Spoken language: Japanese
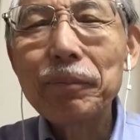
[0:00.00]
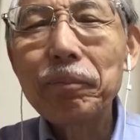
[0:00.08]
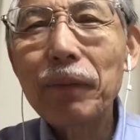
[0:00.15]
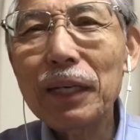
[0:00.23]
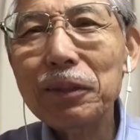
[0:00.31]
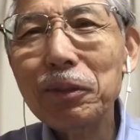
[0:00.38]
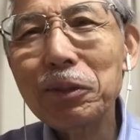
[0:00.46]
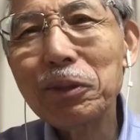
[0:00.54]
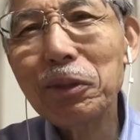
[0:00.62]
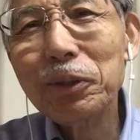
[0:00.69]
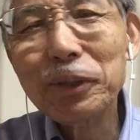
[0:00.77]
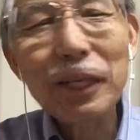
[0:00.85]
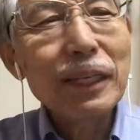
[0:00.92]
まあそうする
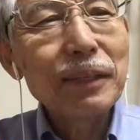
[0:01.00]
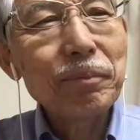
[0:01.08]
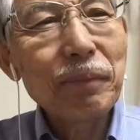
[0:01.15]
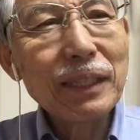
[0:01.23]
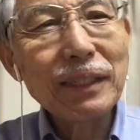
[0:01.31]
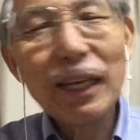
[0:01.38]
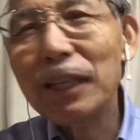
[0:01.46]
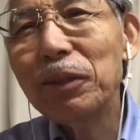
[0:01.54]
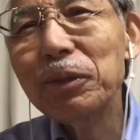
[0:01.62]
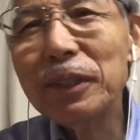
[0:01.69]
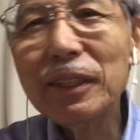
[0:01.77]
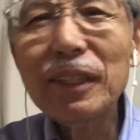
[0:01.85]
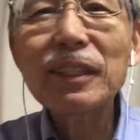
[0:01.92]
と、まあ、最後
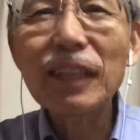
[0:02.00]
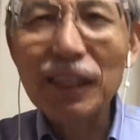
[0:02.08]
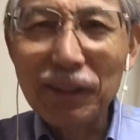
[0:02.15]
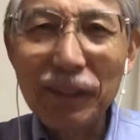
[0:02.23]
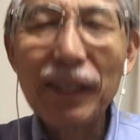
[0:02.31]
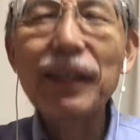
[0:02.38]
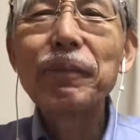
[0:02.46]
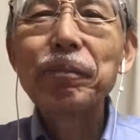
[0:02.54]
にですけどね、